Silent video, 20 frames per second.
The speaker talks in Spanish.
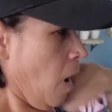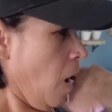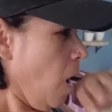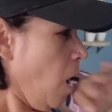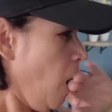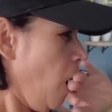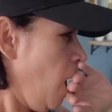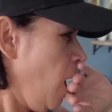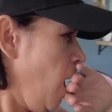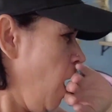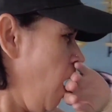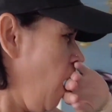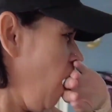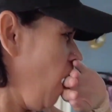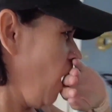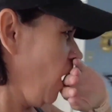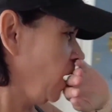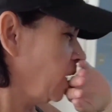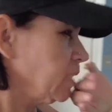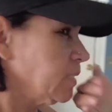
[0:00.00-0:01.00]
Oh.
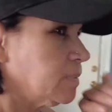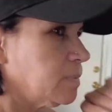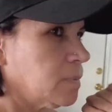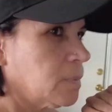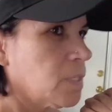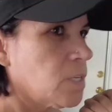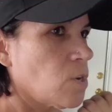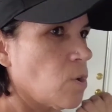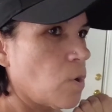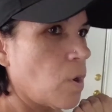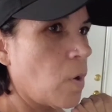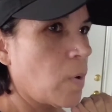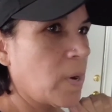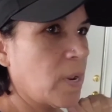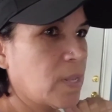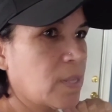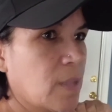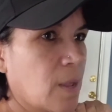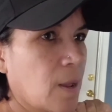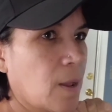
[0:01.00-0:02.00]
Son
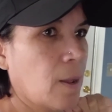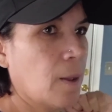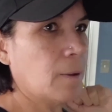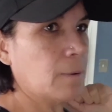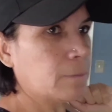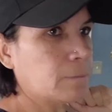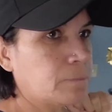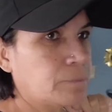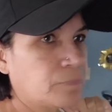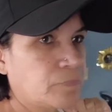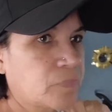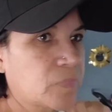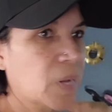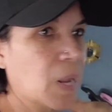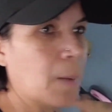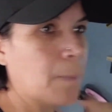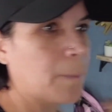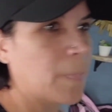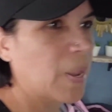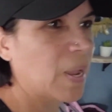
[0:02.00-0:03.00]
ahorita
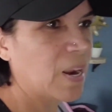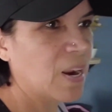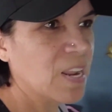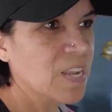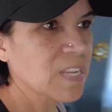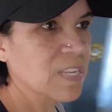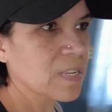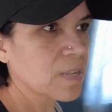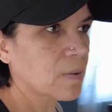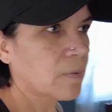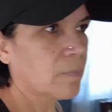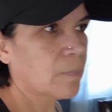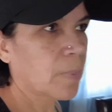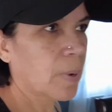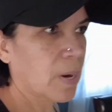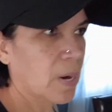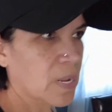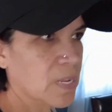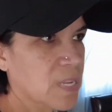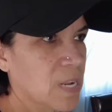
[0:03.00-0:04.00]
apenas,
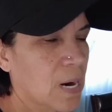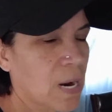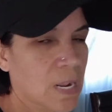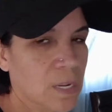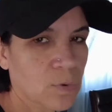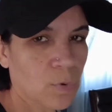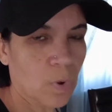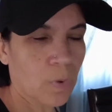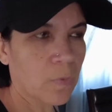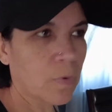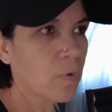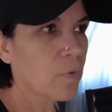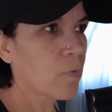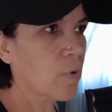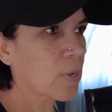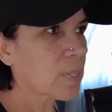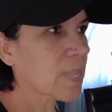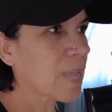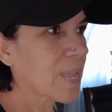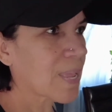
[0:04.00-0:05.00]
van a ser las 9,
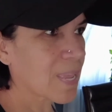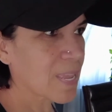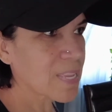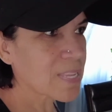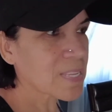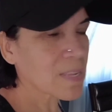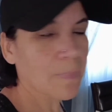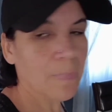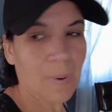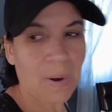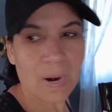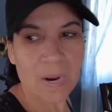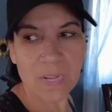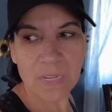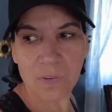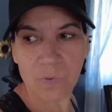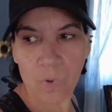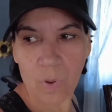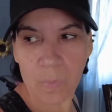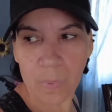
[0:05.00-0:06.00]
faltan 15 para
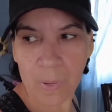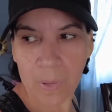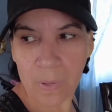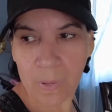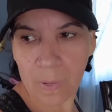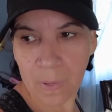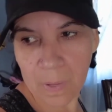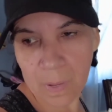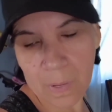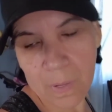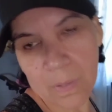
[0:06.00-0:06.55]
las 9.